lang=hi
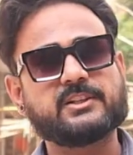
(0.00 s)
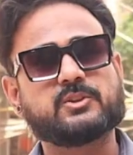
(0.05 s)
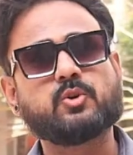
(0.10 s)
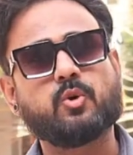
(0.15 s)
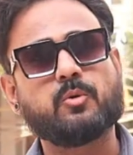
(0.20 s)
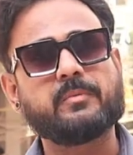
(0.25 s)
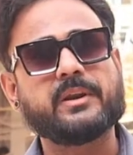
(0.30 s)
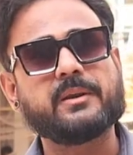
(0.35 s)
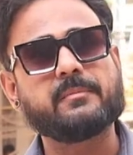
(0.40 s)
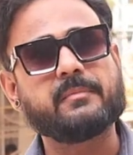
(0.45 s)
थी दो
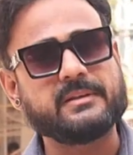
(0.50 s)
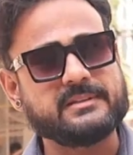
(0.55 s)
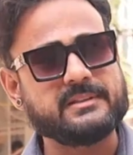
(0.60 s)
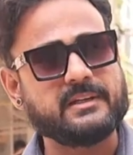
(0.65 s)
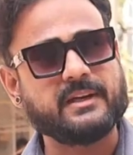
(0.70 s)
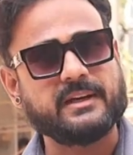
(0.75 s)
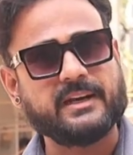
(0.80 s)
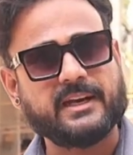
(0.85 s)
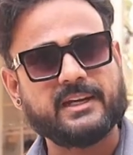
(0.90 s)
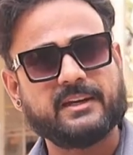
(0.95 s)
मेरी मेजर
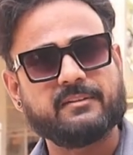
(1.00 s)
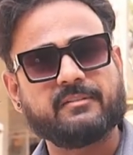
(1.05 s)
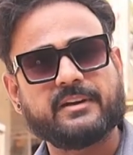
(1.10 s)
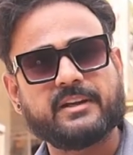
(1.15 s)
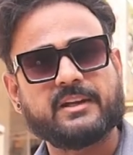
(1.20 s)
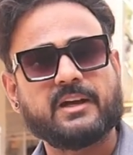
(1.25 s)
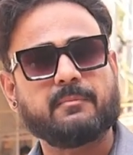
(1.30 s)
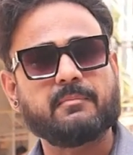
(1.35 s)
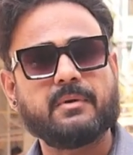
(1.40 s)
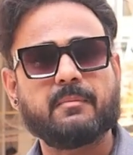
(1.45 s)

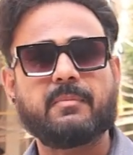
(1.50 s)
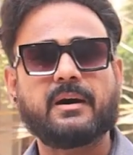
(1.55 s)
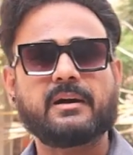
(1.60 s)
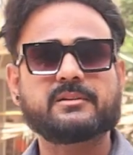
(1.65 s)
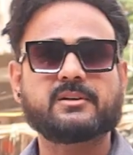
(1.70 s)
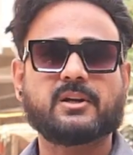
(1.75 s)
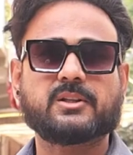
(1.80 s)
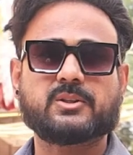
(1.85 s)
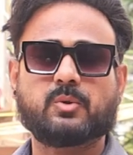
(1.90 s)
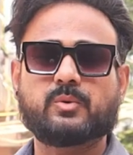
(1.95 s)
कनेक्टिविटी अब मैं बात
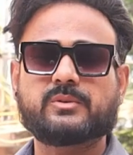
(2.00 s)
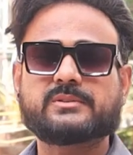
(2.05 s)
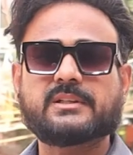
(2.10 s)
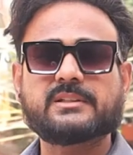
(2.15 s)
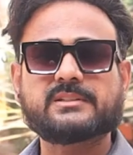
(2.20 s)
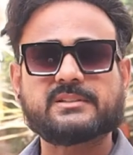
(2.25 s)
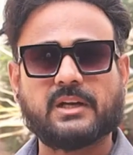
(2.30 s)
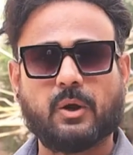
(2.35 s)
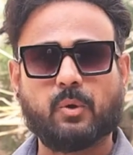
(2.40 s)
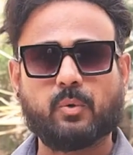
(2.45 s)
करता हूँ इसके
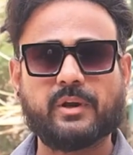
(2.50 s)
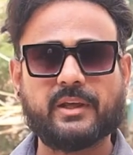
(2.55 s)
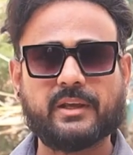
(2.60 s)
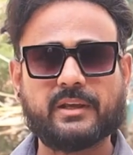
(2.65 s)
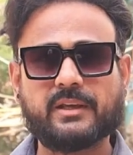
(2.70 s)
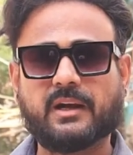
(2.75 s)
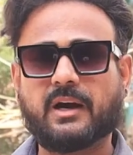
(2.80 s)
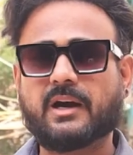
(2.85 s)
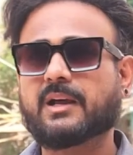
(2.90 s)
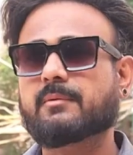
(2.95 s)
सराउंडिंग
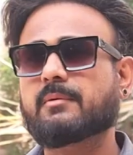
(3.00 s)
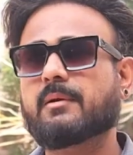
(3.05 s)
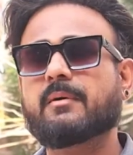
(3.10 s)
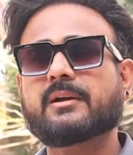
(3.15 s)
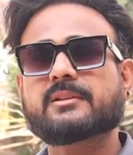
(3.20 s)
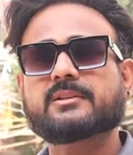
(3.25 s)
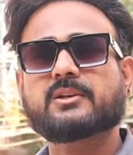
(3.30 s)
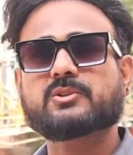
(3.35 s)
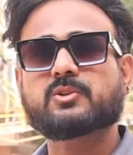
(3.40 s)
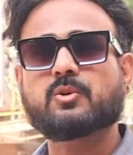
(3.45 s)
की अगर मैं
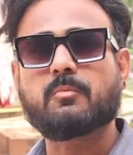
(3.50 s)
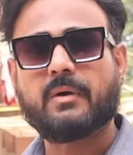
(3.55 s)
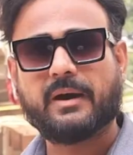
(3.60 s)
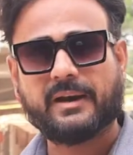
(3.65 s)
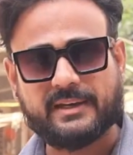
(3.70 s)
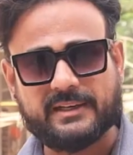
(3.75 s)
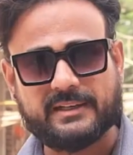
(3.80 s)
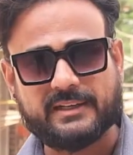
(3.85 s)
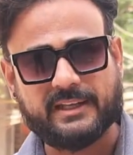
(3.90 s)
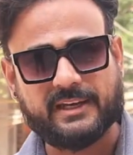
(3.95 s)
बात करता हूँ
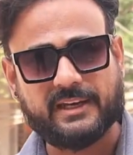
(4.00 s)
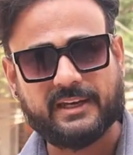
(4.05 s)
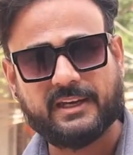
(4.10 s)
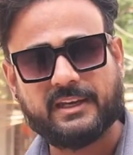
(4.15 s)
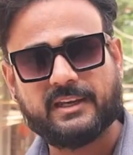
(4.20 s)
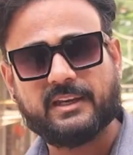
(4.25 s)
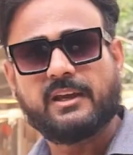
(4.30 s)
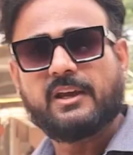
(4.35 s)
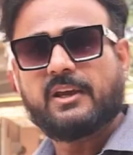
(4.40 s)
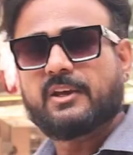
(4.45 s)
मार्केट एरिया
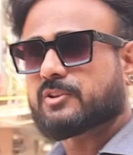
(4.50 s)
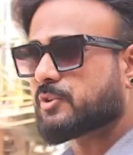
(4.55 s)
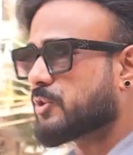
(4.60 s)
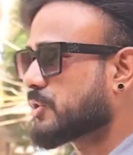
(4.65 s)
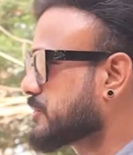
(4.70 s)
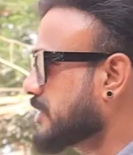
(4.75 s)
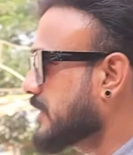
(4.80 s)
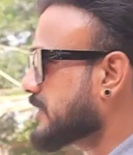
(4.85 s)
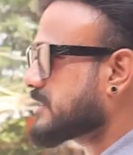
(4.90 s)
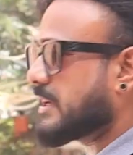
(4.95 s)
की तो
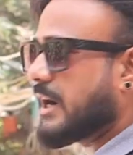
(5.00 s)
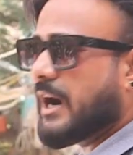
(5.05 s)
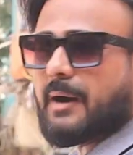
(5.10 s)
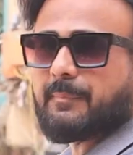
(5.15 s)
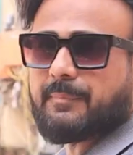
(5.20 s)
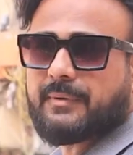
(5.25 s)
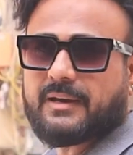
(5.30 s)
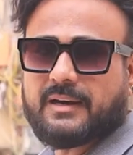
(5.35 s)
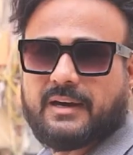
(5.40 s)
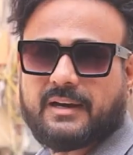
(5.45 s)
जस्ट
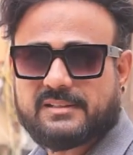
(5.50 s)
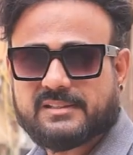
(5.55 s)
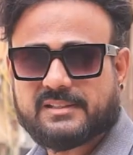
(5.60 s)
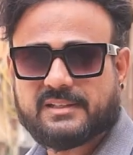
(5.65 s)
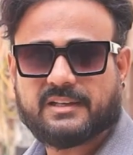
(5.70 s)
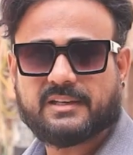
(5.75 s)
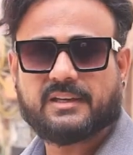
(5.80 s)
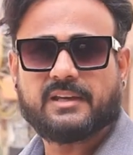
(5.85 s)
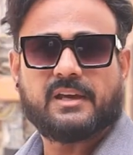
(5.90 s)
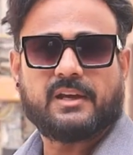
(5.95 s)
आपके घर
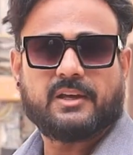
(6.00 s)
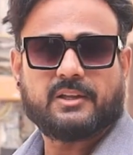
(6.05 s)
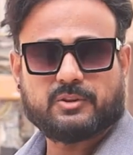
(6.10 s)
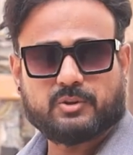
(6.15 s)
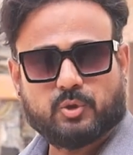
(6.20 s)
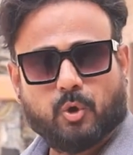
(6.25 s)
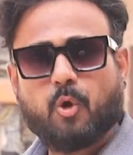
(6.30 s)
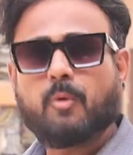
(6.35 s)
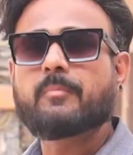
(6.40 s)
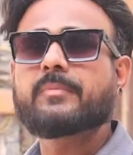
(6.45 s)
से
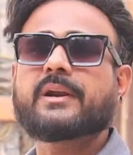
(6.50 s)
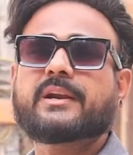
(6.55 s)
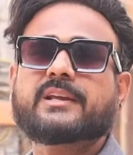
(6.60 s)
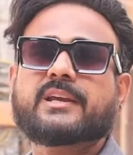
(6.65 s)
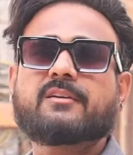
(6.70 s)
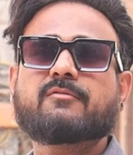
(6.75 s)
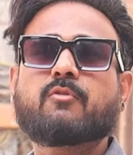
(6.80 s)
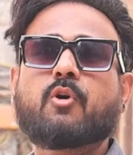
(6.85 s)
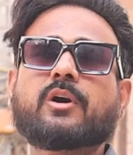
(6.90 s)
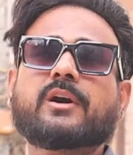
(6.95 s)
दो मिनट
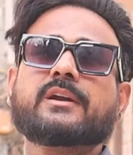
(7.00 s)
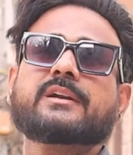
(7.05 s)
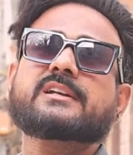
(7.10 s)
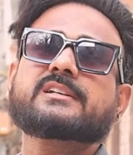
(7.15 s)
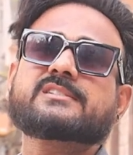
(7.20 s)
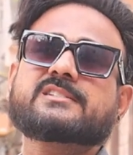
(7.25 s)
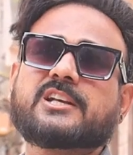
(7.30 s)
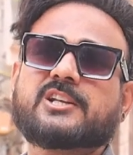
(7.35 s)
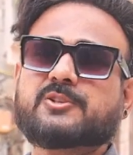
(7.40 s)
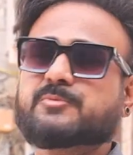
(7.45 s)
के वॉकिंग
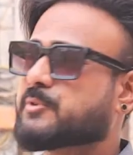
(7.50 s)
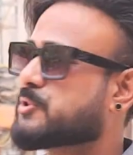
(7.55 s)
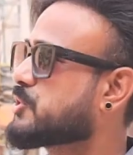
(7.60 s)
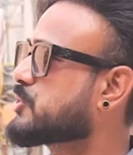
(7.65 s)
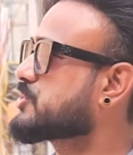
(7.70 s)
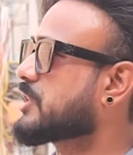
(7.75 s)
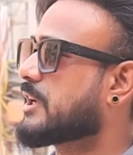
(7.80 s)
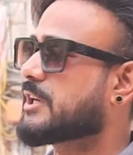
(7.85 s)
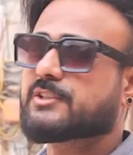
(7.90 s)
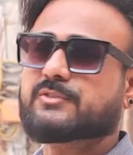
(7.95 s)
डिस्टेंस पर जो
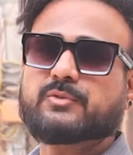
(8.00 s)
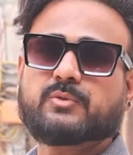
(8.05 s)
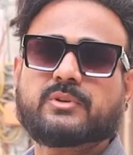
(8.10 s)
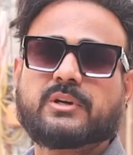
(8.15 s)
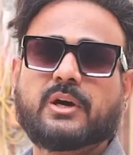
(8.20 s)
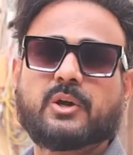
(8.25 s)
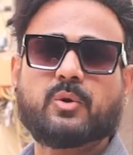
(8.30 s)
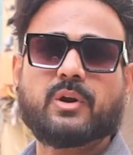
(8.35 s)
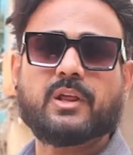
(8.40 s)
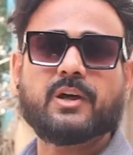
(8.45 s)
चालीस फुट
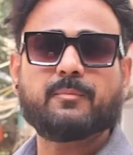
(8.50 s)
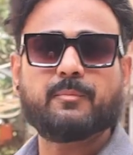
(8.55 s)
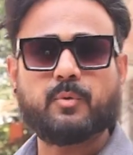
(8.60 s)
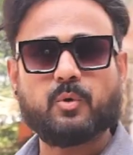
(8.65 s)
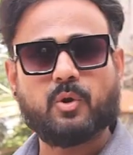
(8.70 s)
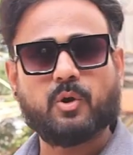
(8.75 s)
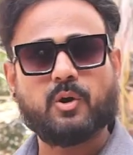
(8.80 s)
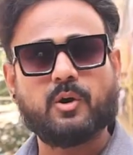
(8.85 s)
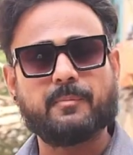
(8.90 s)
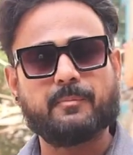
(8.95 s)
का रोड है
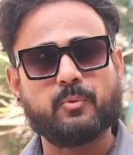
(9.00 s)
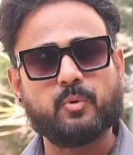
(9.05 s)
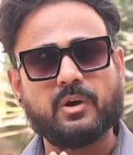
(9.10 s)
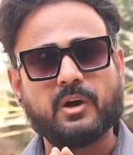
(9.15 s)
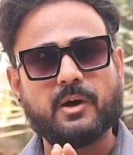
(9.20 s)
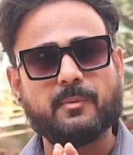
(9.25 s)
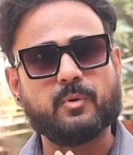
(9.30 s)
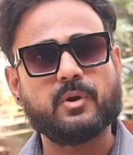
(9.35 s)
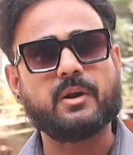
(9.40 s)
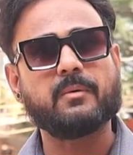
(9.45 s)
पूरा का पूरा
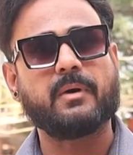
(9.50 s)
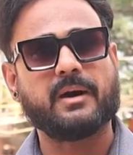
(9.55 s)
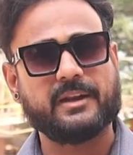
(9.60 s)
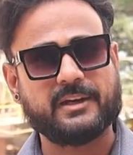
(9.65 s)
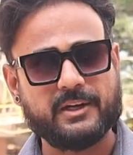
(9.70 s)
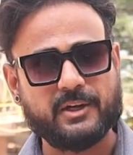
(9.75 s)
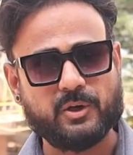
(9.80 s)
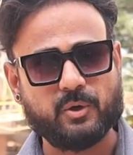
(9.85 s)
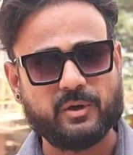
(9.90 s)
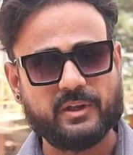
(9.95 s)
का पूरा
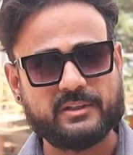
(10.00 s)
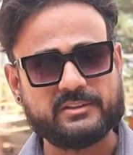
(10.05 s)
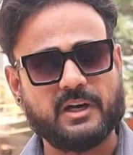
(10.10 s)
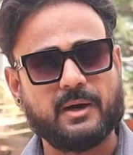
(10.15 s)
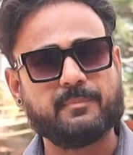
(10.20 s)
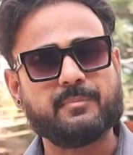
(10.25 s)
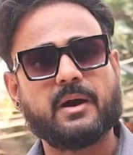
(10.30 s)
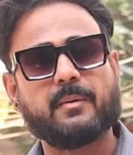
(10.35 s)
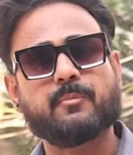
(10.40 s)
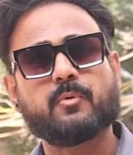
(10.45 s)
मार्केट रोड है जहाँ
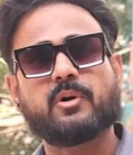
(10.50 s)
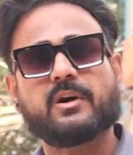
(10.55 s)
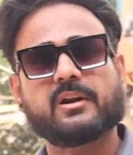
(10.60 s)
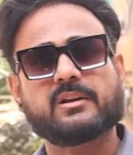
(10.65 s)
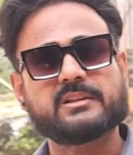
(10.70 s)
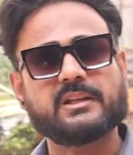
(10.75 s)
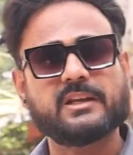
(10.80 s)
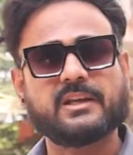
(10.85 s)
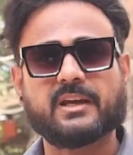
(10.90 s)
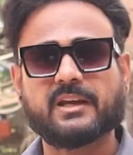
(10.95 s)
पर आपको हर
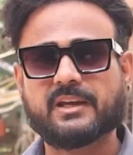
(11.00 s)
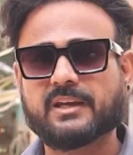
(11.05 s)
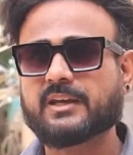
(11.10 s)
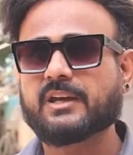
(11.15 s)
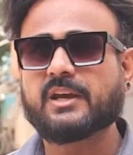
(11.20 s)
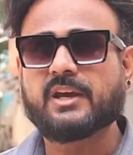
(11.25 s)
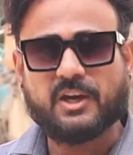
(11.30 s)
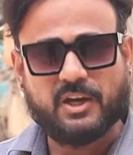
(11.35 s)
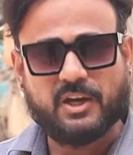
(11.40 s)
तरीके की